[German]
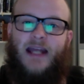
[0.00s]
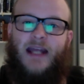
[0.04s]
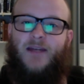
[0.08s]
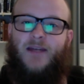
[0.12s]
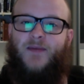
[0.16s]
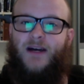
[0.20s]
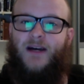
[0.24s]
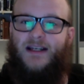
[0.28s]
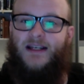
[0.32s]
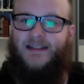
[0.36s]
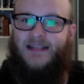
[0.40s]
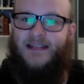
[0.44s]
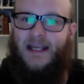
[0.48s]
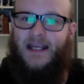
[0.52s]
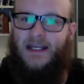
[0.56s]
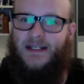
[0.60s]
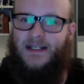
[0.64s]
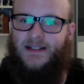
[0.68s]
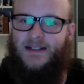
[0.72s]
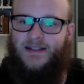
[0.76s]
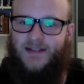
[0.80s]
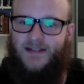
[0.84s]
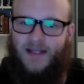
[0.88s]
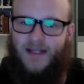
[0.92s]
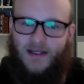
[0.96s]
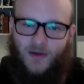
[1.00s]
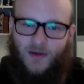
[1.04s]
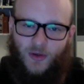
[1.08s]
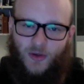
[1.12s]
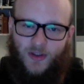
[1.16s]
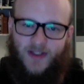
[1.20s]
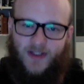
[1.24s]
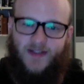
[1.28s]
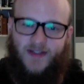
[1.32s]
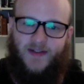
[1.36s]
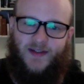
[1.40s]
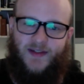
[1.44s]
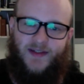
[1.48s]
etwa 60
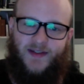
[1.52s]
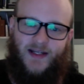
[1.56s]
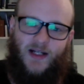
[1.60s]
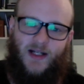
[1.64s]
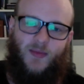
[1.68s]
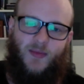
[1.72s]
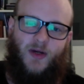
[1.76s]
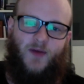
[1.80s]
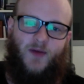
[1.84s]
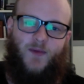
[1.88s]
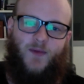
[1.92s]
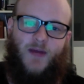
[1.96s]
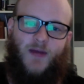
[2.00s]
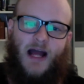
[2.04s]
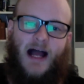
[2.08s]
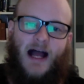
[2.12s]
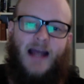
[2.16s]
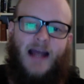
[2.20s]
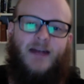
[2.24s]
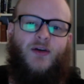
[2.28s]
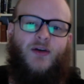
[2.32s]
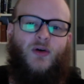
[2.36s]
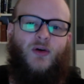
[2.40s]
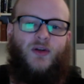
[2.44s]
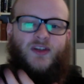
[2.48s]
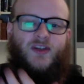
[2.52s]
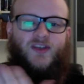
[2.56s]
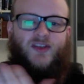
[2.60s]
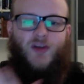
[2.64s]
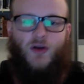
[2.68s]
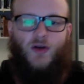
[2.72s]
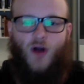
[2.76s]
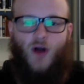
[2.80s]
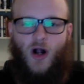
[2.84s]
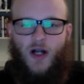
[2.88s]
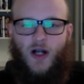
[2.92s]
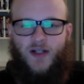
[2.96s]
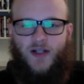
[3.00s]
Unzen Silber für eine
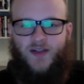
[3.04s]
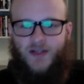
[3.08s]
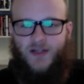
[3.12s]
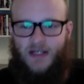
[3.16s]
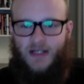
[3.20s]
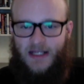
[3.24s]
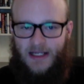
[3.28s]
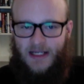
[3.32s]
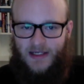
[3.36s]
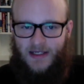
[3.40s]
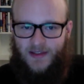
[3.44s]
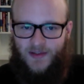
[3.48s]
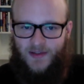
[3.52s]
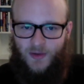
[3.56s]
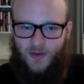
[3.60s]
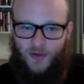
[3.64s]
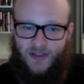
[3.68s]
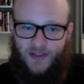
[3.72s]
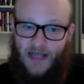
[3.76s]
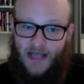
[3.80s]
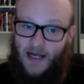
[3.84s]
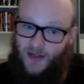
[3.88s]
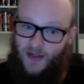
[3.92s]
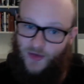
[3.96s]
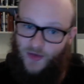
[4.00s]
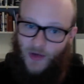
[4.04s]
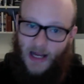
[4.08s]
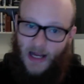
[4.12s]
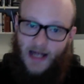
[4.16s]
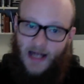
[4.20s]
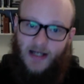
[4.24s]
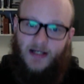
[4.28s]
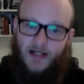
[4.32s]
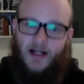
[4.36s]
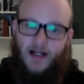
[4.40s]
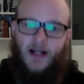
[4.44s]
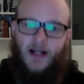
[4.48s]
Unze Gold liegt und aktuell